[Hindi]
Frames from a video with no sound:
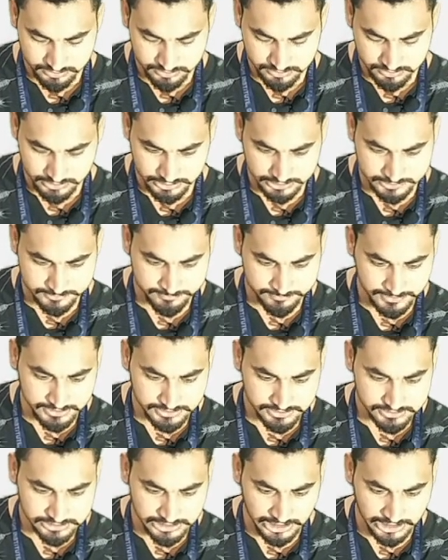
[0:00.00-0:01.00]
स्पेस
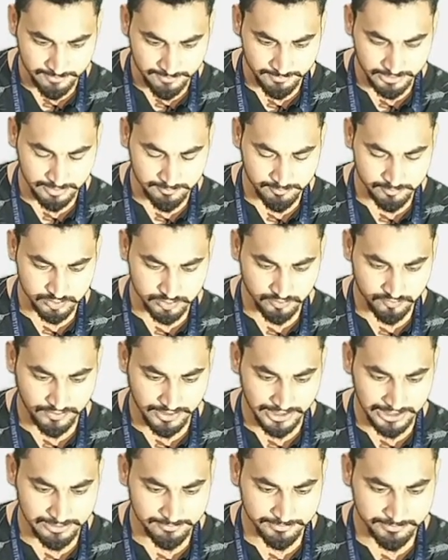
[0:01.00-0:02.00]
यहाँ पे हम जो फाइल
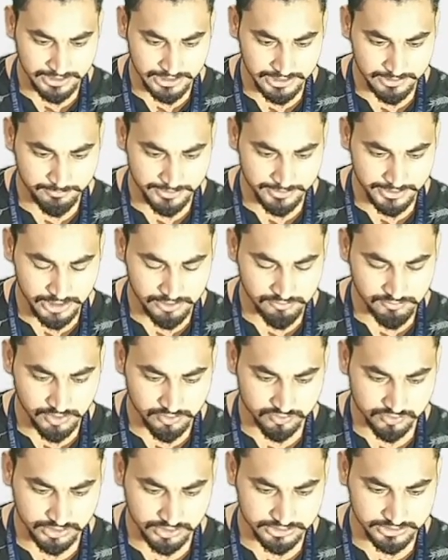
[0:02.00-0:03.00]
बना बना हुआ है
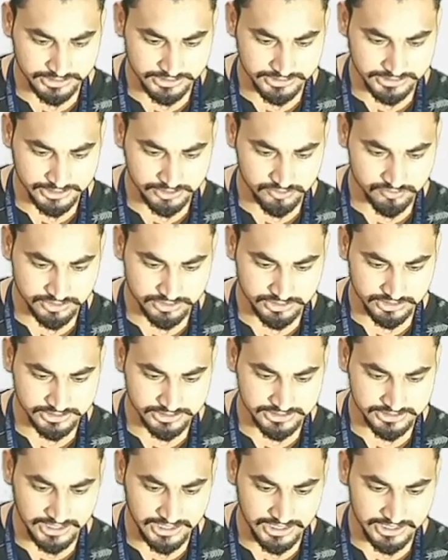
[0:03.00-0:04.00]
उसका देखना है कि उसके अंदर
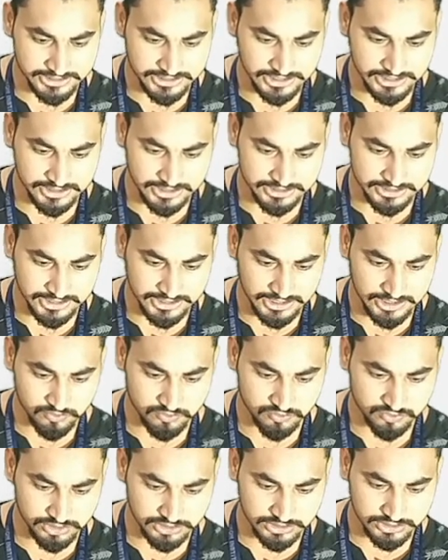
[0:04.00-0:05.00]
क्या है क्या डाटा है
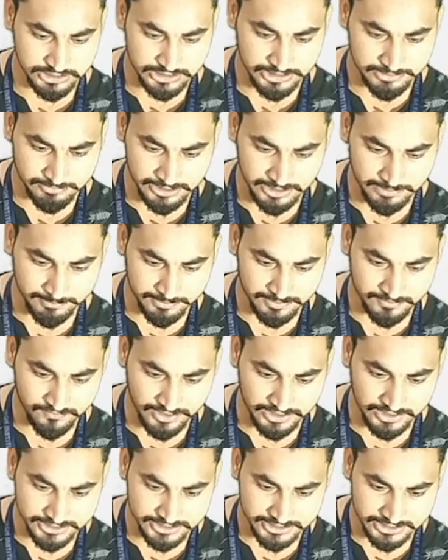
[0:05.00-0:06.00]
उसके लिए हमें यहाँ पे फाइल
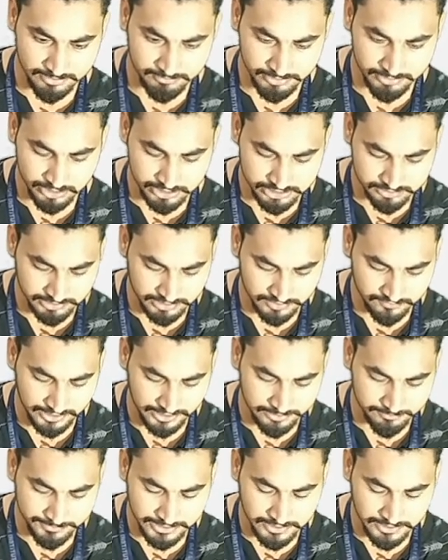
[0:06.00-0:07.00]
का नाम ले जो मेरा फाइल
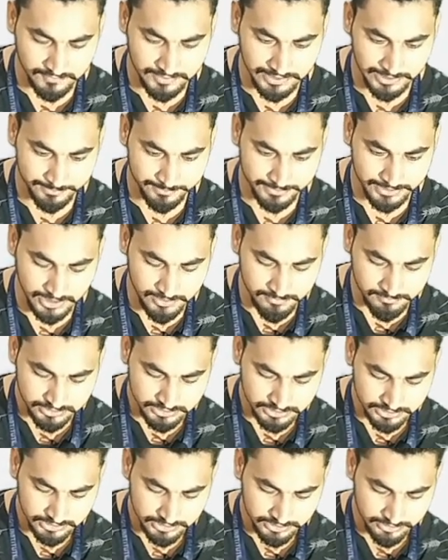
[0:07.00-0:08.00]
बना हुआ है यहाँ पे राम
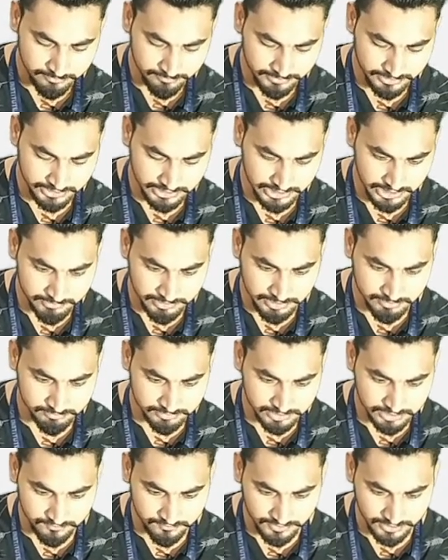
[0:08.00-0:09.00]
मैं राम नाम का
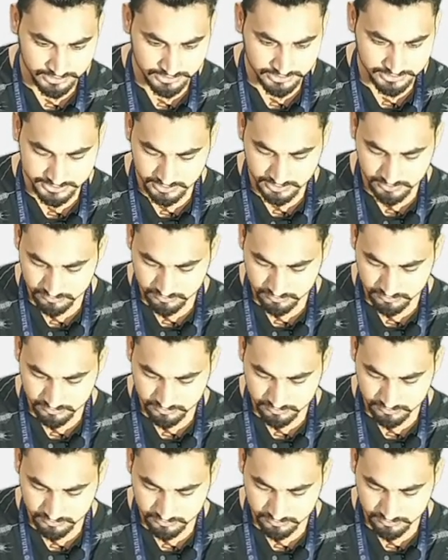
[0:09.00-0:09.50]
फाइल ले रहा हूँ